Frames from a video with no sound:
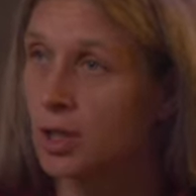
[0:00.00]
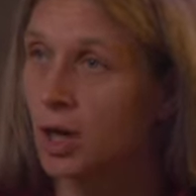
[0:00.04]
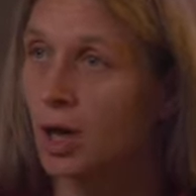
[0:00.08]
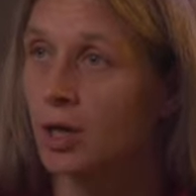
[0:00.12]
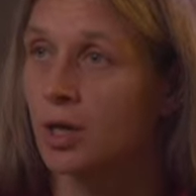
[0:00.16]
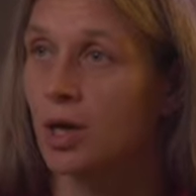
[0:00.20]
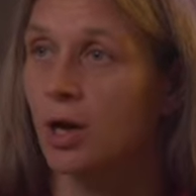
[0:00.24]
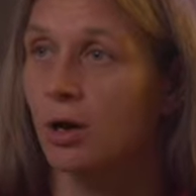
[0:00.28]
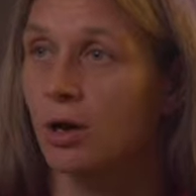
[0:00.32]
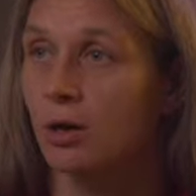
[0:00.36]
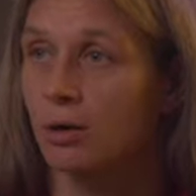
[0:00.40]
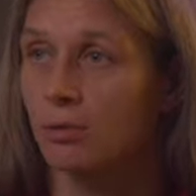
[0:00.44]
да,
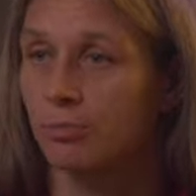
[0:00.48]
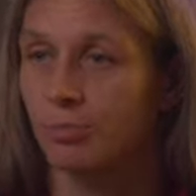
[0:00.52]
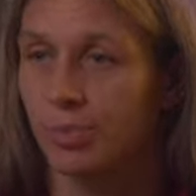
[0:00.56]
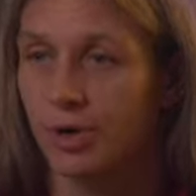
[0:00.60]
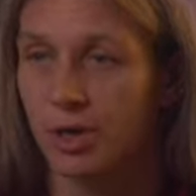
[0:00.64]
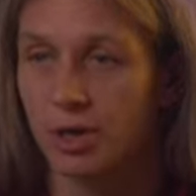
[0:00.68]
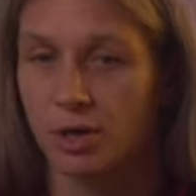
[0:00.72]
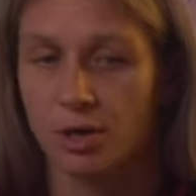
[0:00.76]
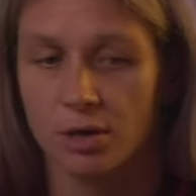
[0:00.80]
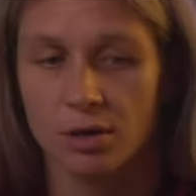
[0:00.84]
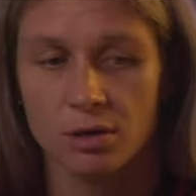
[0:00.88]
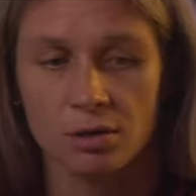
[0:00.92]
я
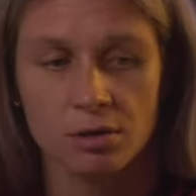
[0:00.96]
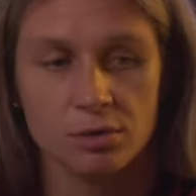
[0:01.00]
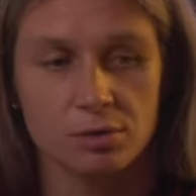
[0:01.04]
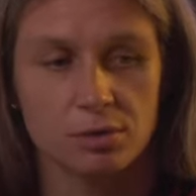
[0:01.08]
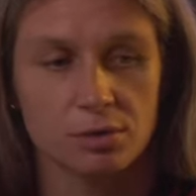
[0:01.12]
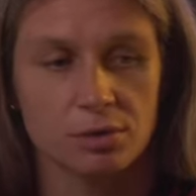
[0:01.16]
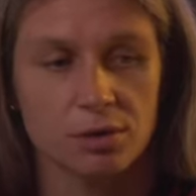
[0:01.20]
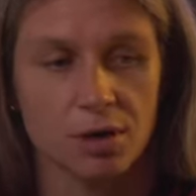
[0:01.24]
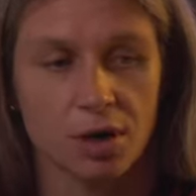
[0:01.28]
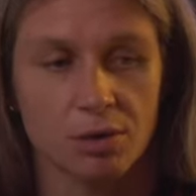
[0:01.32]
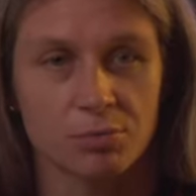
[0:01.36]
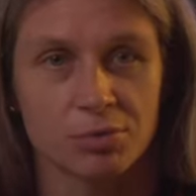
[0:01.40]

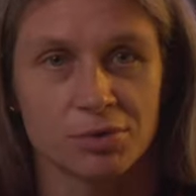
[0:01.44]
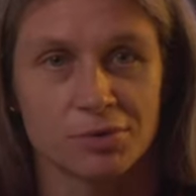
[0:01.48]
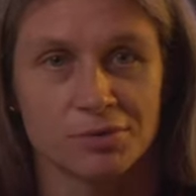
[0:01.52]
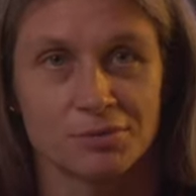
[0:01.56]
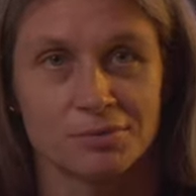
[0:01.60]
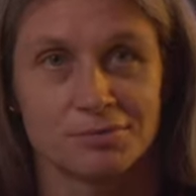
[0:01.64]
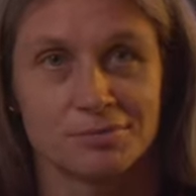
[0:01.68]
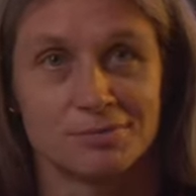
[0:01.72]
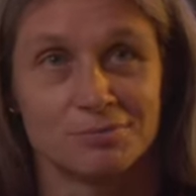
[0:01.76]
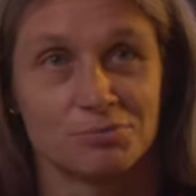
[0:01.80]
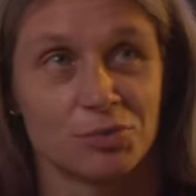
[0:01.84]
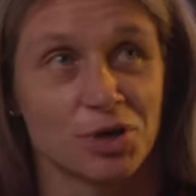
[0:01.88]
приехала, как бы,
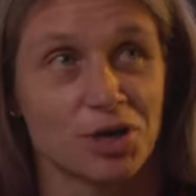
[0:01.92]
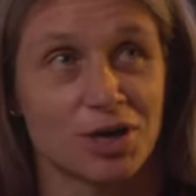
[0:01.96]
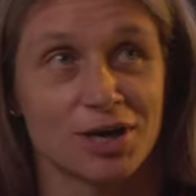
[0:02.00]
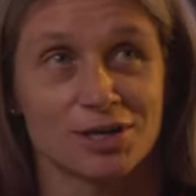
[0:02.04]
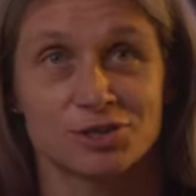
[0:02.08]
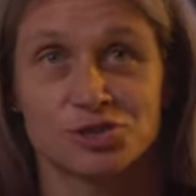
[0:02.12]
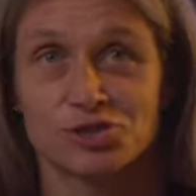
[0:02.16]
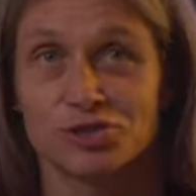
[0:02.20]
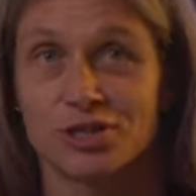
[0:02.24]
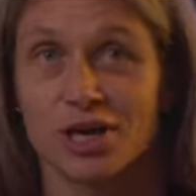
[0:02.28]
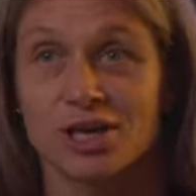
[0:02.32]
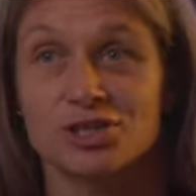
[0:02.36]
мне
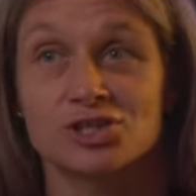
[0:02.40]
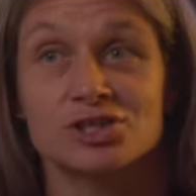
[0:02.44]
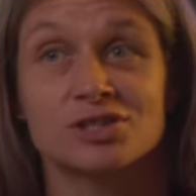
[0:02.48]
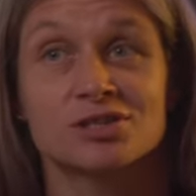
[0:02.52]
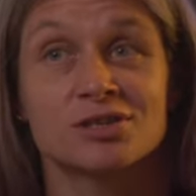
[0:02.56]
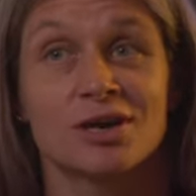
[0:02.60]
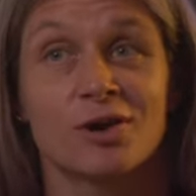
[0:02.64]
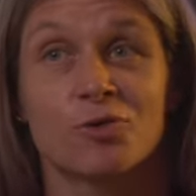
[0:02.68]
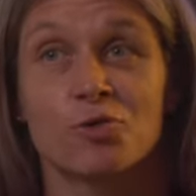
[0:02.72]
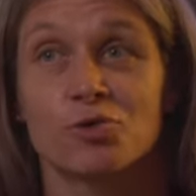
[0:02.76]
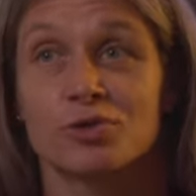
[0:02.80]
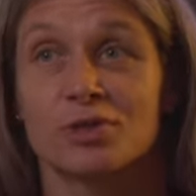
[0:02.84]
кажется, даже с
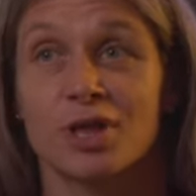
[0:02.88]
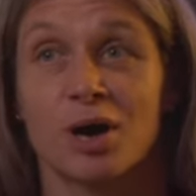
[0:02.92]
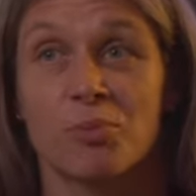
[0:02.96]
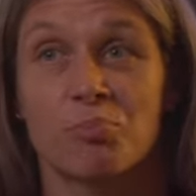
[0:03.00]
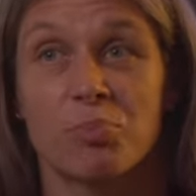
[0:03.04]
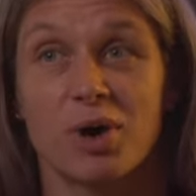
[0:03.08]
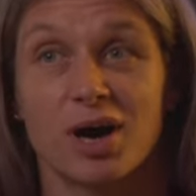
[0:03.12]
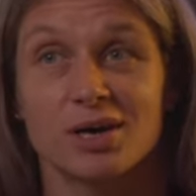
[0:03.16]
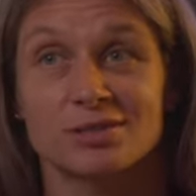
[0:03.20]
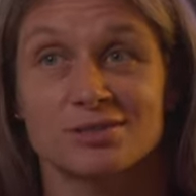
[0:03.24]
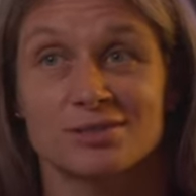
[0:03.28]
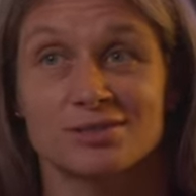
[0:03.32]
какой-то
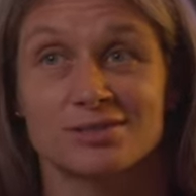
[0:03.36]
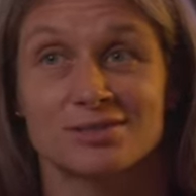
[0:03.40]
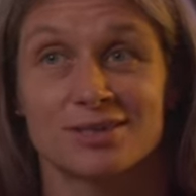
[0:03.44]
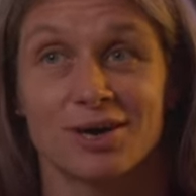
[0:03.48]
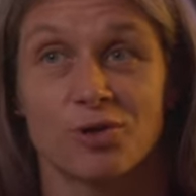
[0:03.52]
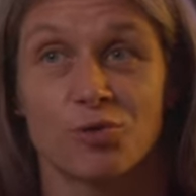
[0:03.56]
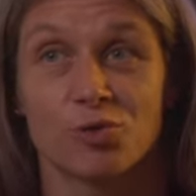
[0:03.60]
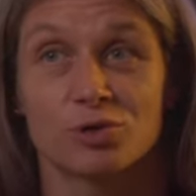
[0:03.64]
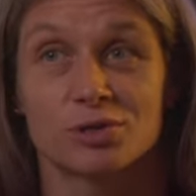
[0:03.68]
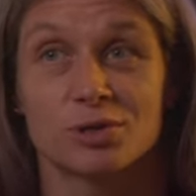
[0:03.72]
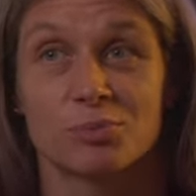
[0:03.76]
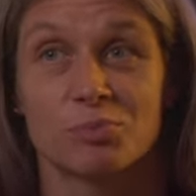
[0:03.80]
опаской, с
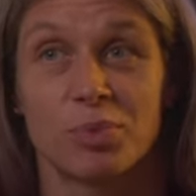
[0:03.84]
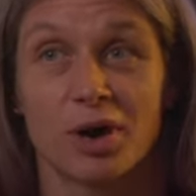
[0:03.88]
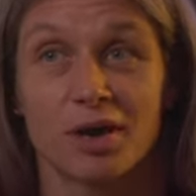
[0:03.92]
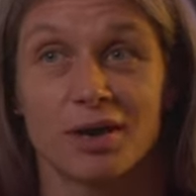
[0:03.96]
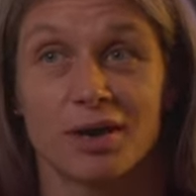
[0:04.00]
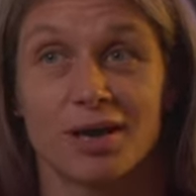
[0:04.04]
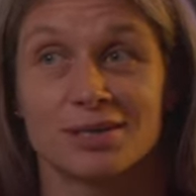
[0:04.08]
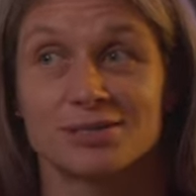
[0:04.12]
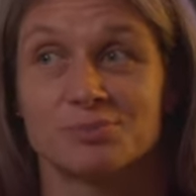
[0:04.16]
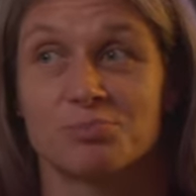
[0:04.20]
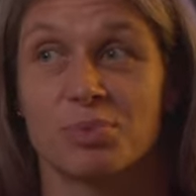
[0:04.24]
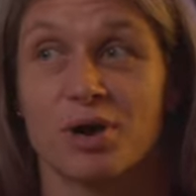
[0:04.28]
какой-то
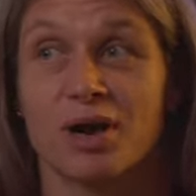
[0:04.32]
боязнью.